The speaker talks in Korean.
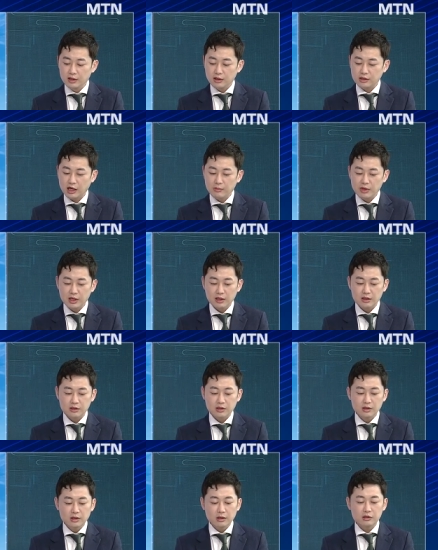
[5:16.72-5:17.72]
다만
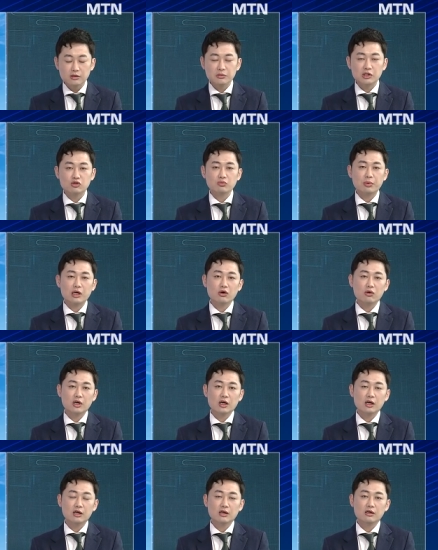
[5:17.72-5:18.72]
지금
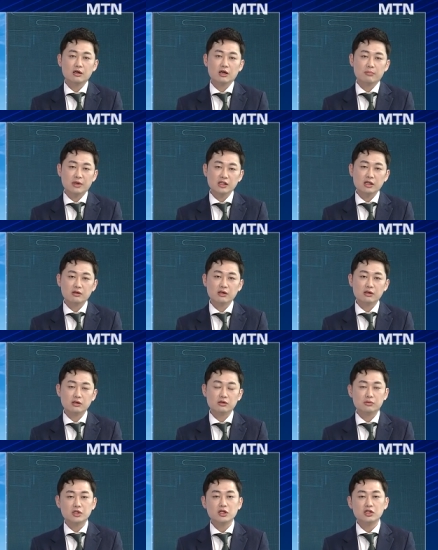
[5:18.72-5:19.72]
G2파워가
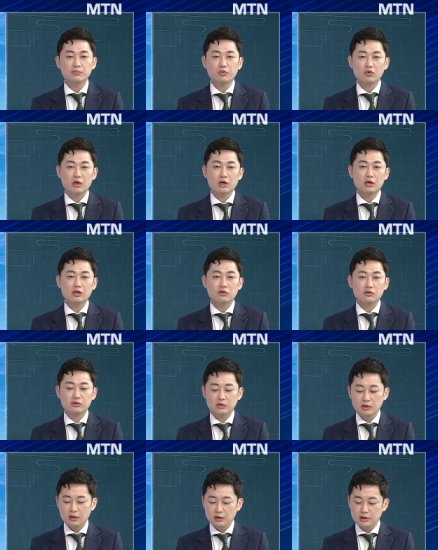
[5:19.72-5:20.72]
바닷가에서70%
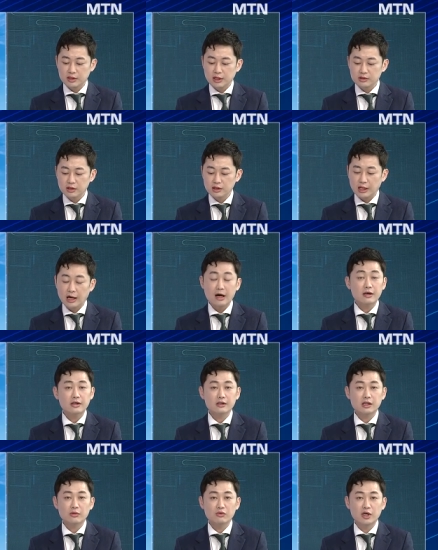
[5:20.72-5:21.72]
가까운 상승이 나왔기
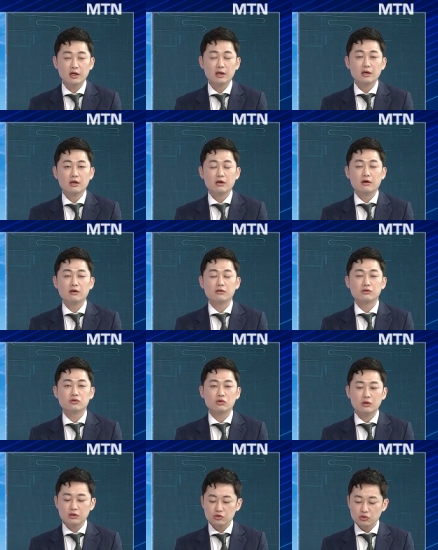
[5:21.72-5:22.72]
때문에
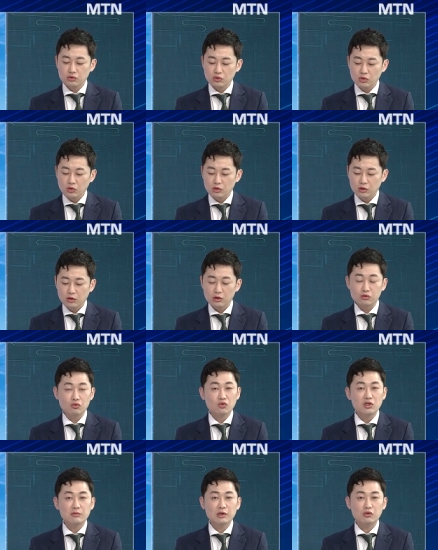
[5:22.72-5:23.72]
어느 정도
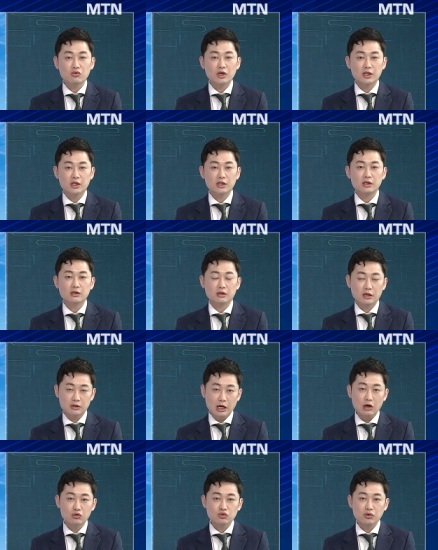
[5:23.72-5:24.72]
눌림의 구간이
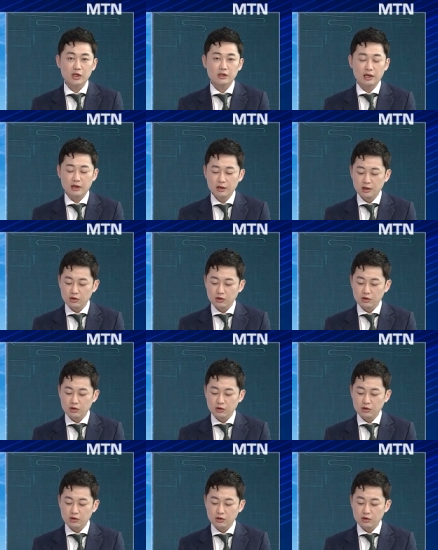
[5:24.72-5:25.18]
나올 수가 있다.